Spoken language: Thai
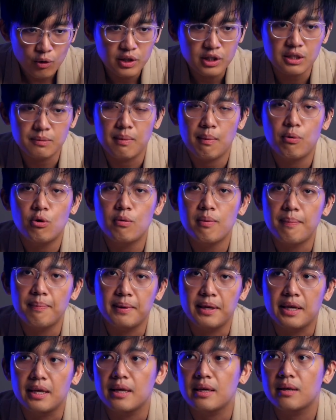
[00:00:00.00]
คนอื่นมาพูดแบ
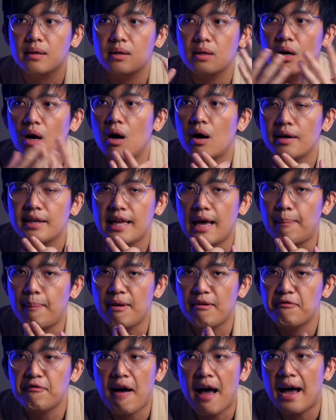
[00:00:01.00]
บนี้ก็อย่า
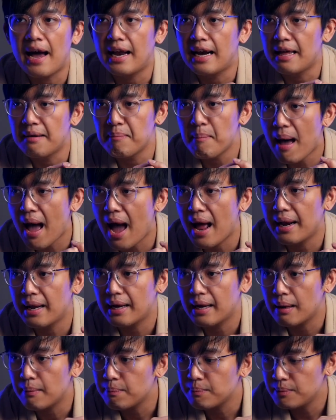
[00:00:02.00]
ไปฟังอะไรมาก
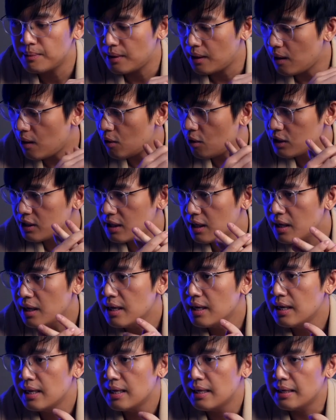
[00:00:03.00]
นะครับแล้วเราก็จะ
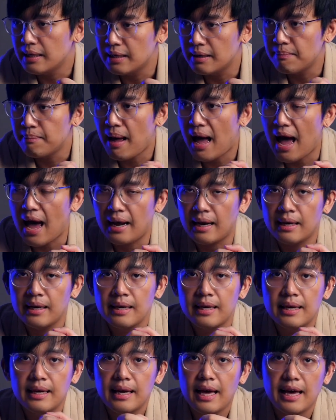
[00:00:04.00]
เดินผ่าน
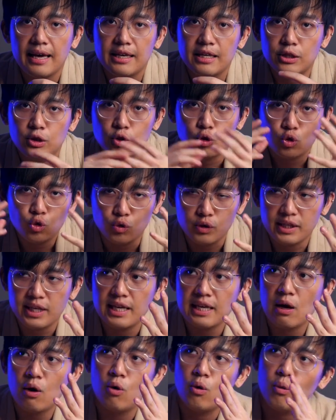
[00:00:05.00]
ไอ้จุด
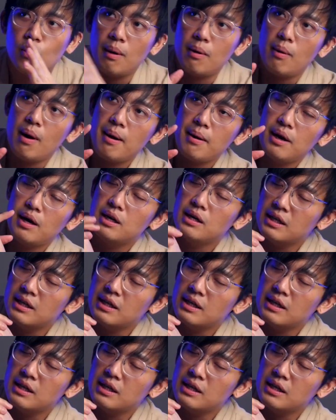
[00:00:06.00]
ที่เราว่า